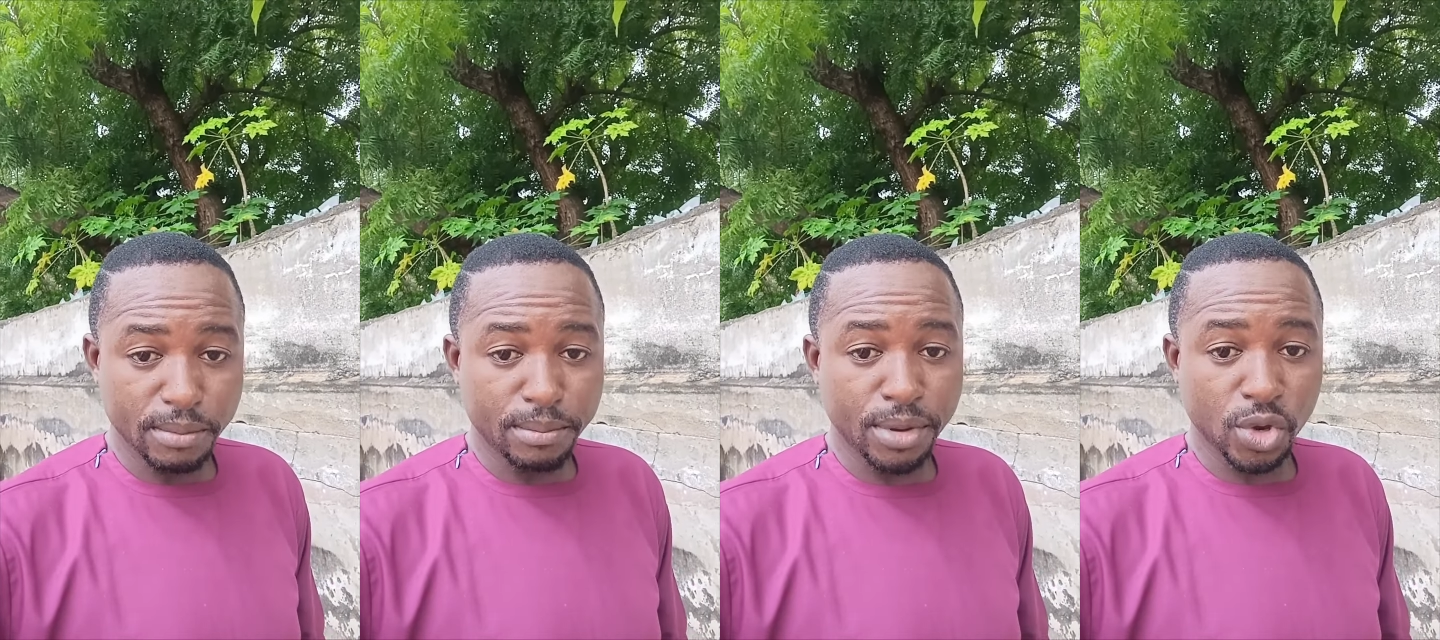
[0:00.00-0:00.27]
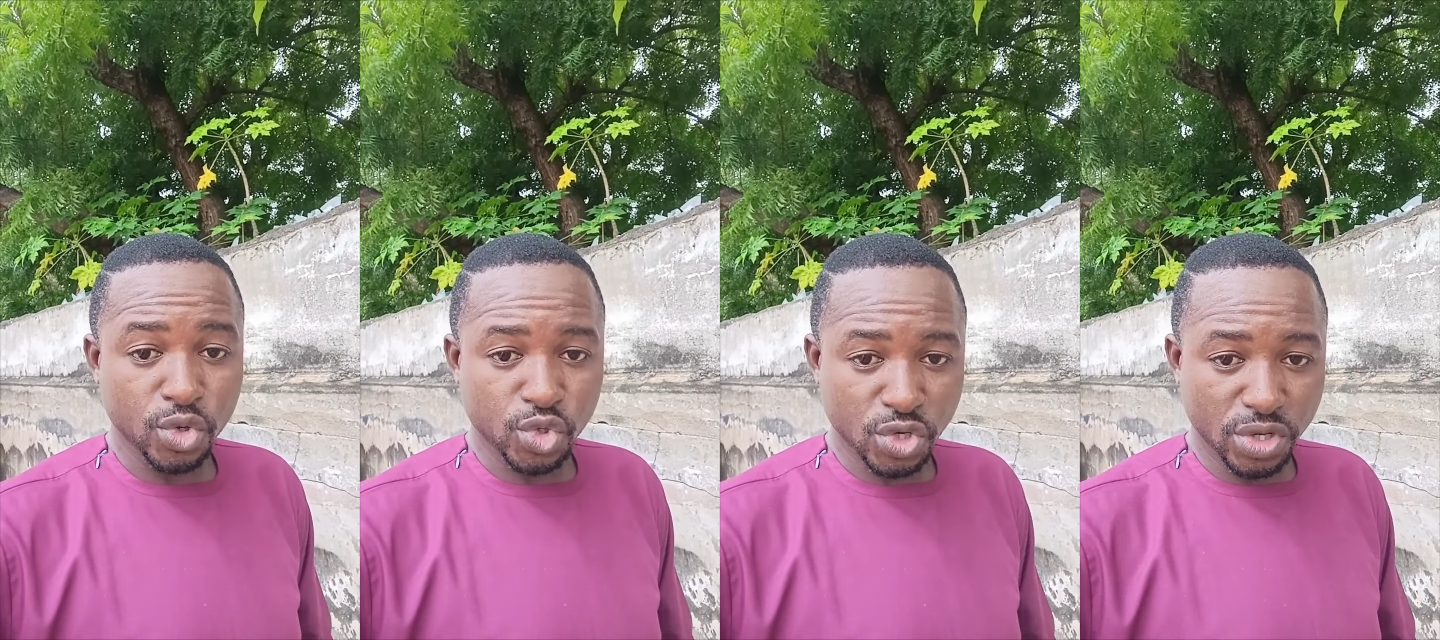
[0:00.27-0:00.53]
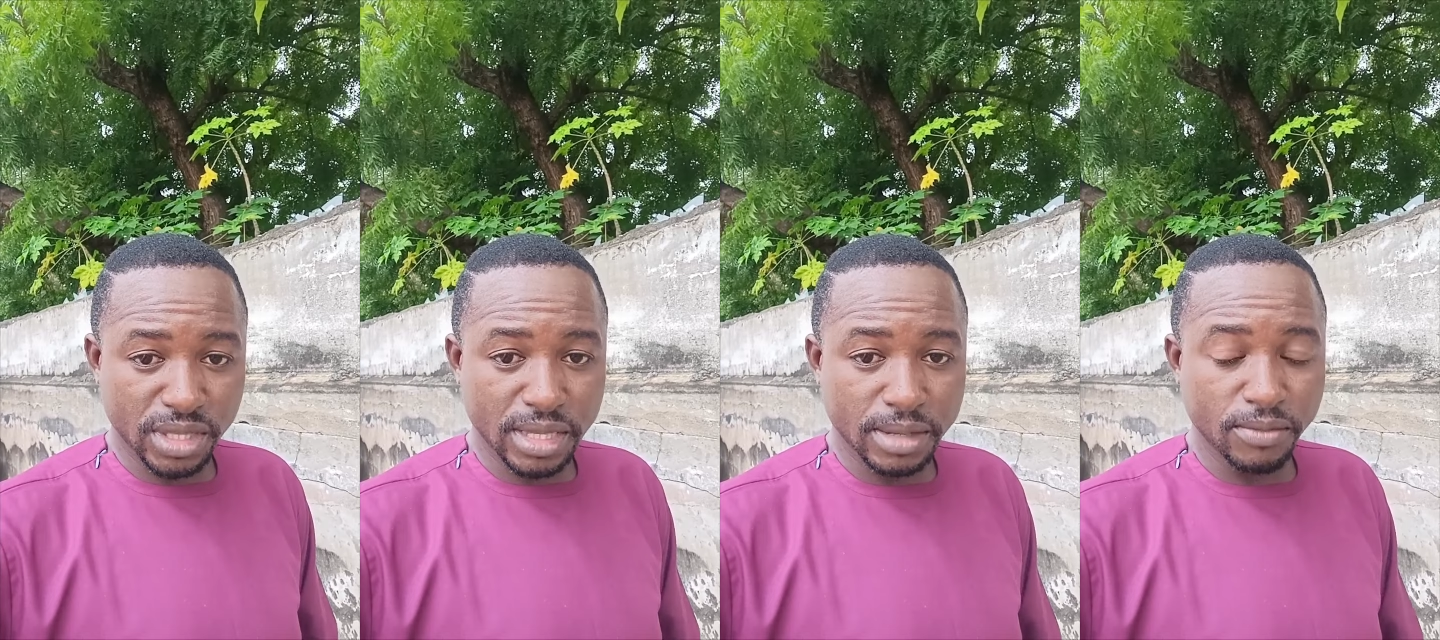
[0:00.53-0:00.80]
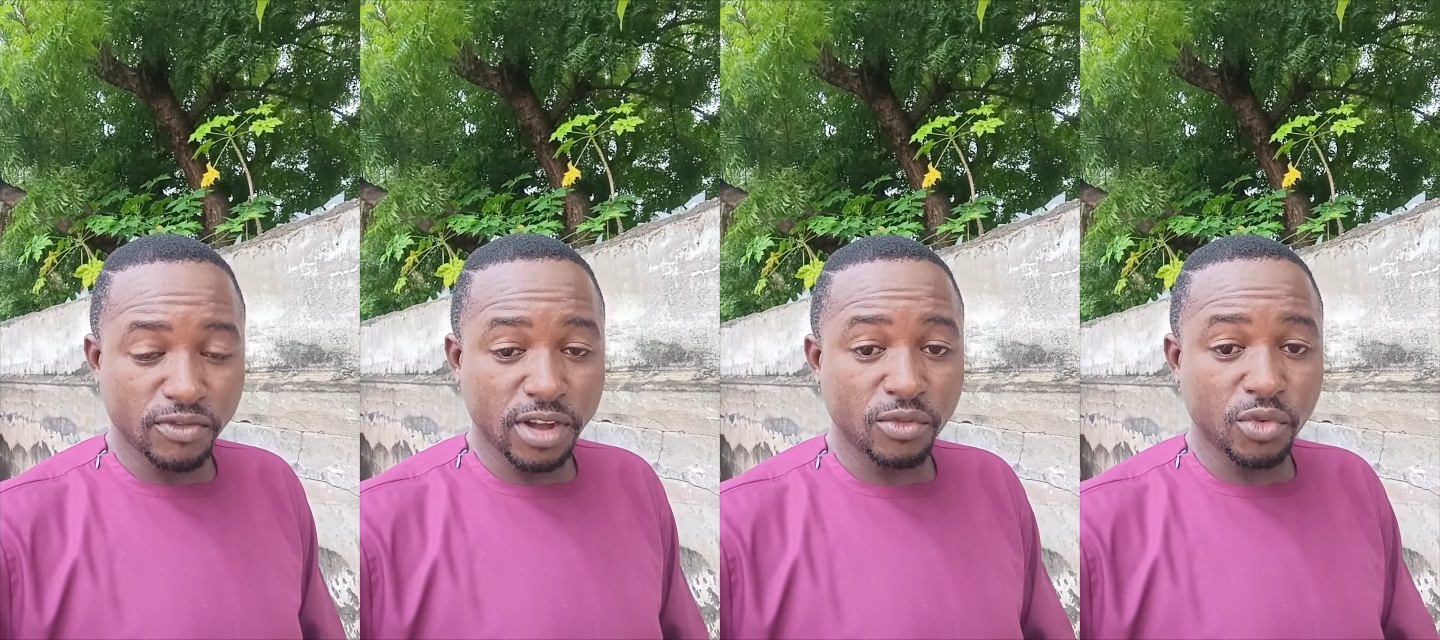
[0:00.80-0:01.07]
Personne ne
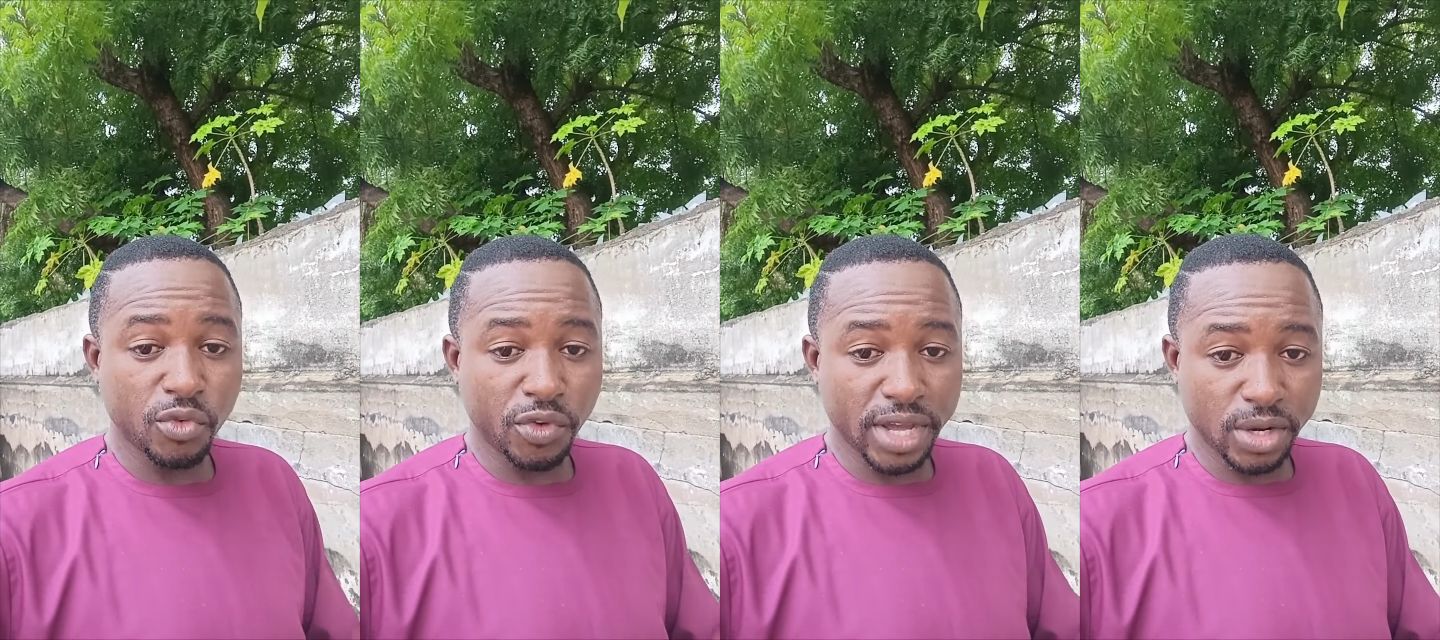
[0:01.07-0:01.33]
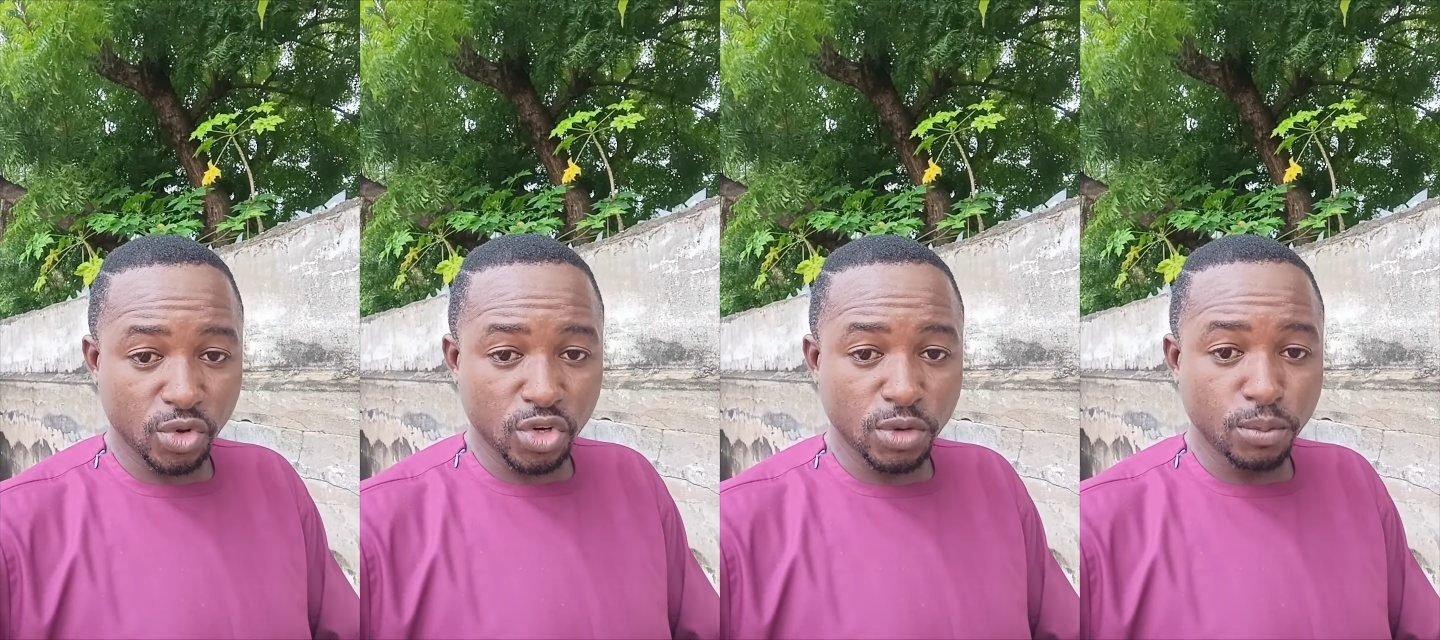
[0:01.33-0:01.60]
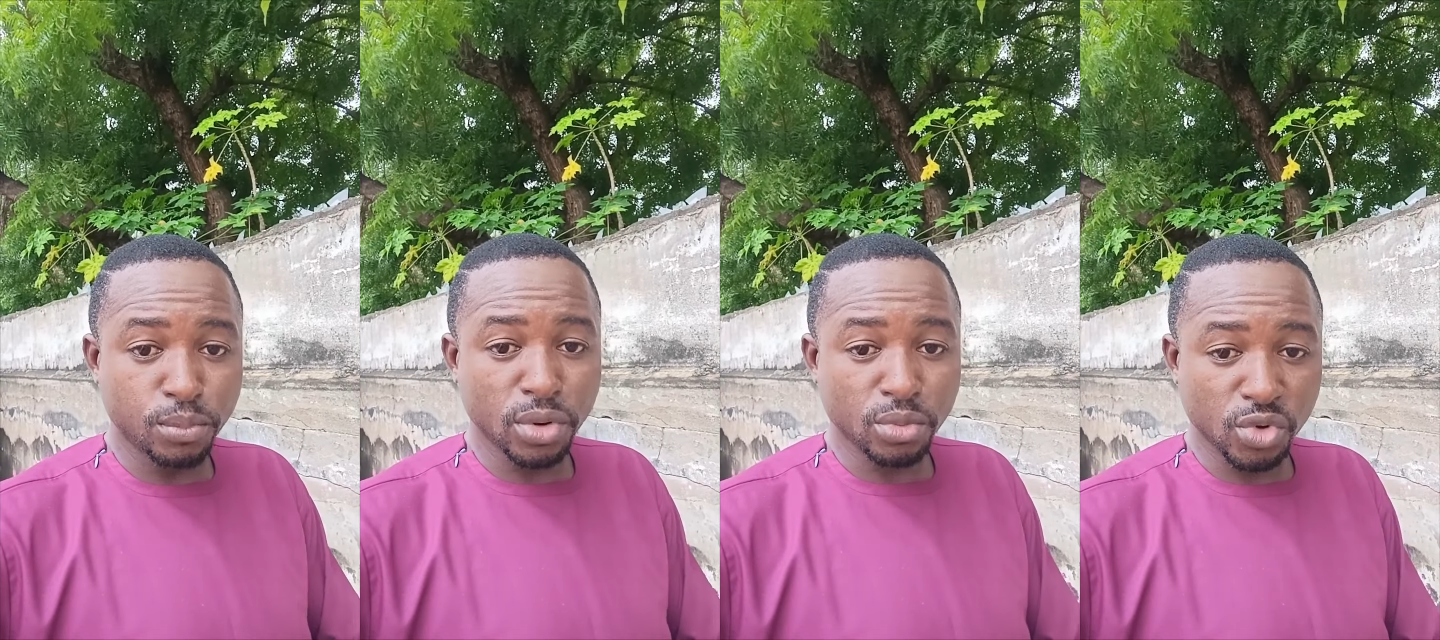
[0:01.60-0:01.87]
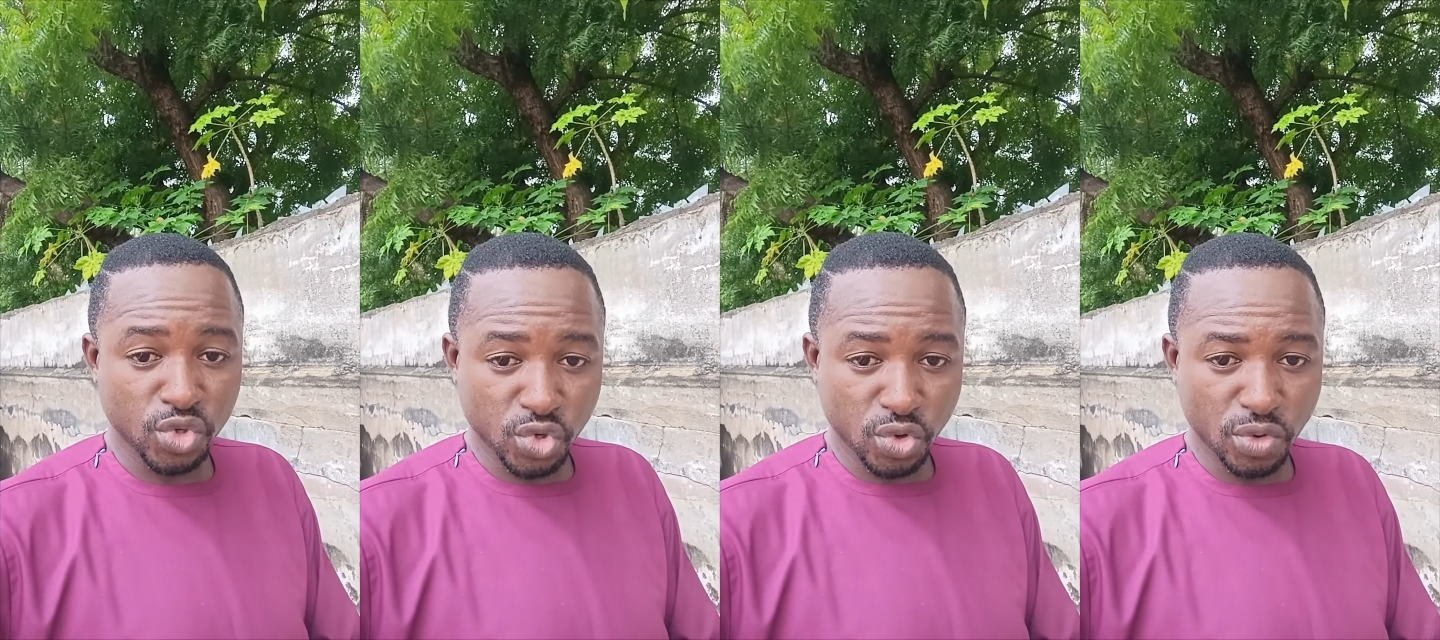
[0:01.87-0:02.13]
va vous faire une
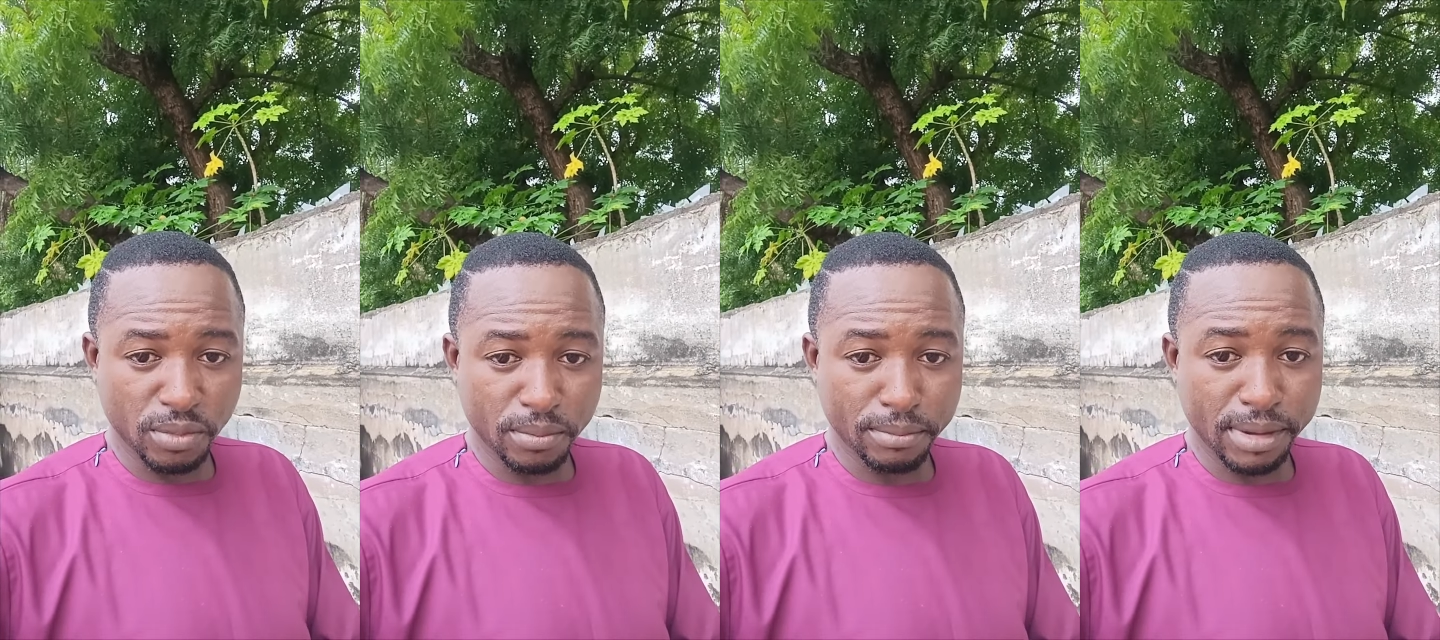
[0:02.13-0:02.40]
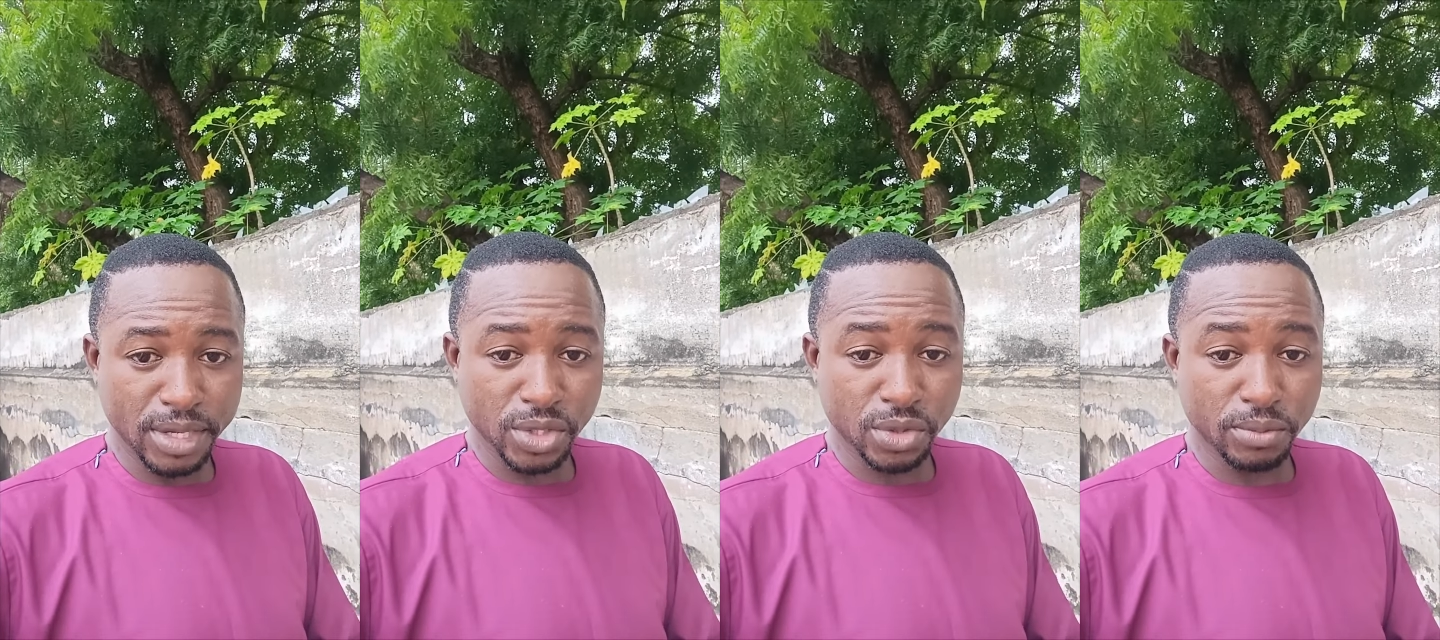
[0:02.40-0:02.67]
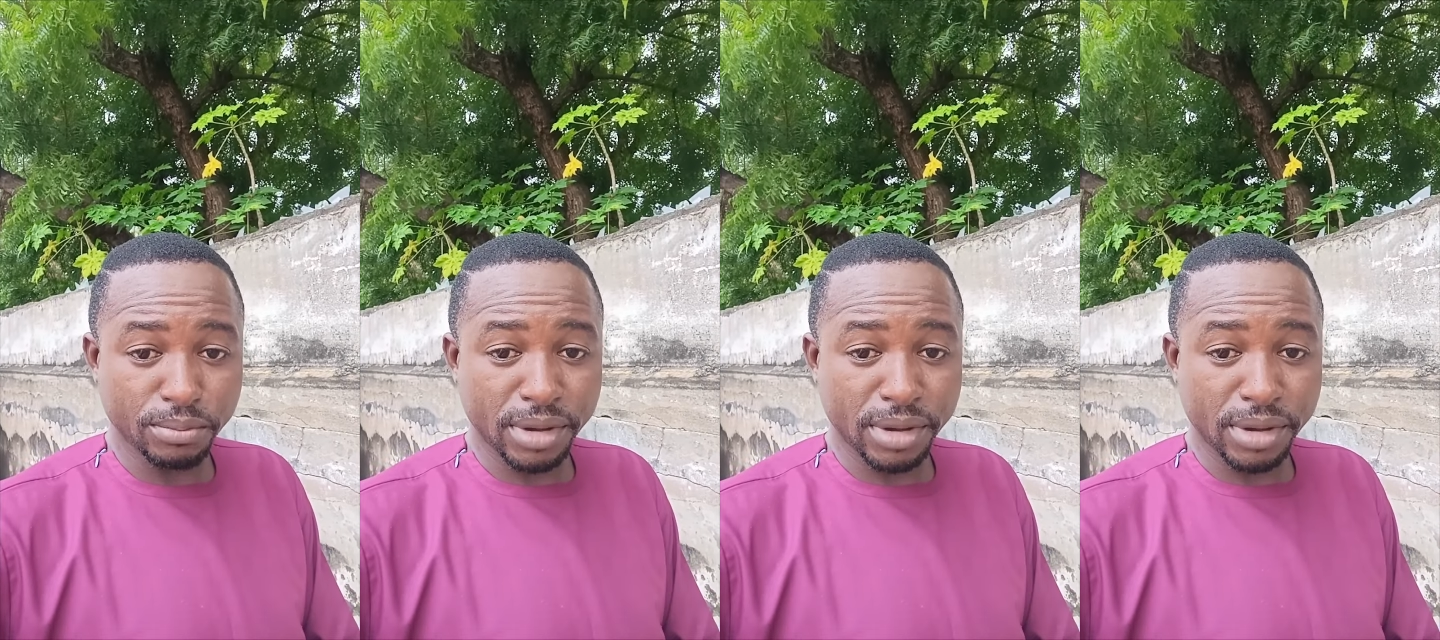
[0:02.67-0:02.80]
promotion parce,